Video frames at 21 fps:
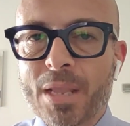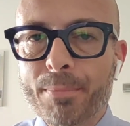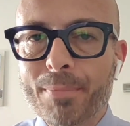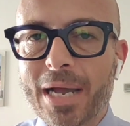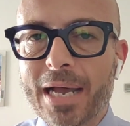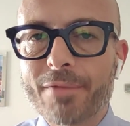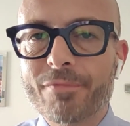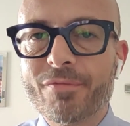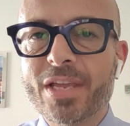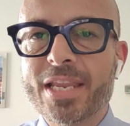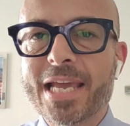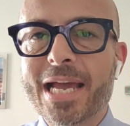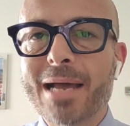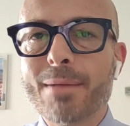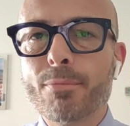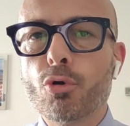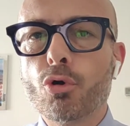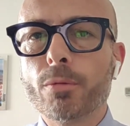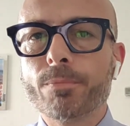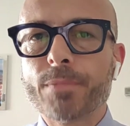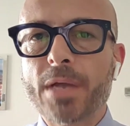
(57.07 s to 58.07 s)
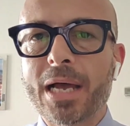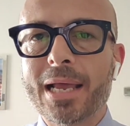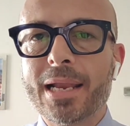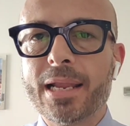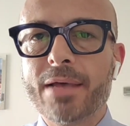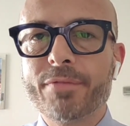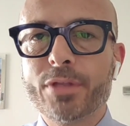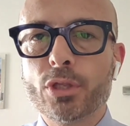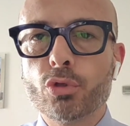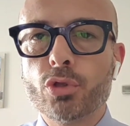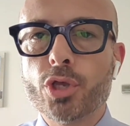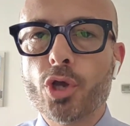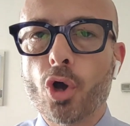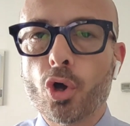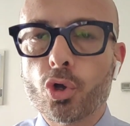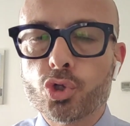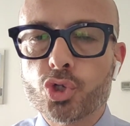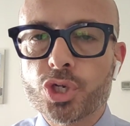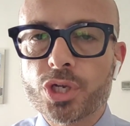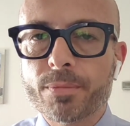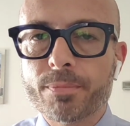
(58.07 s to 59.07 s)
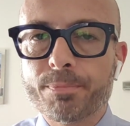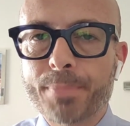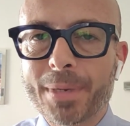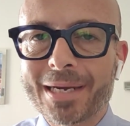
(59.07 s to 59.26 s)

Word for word: Ma veniamo al video di oggi,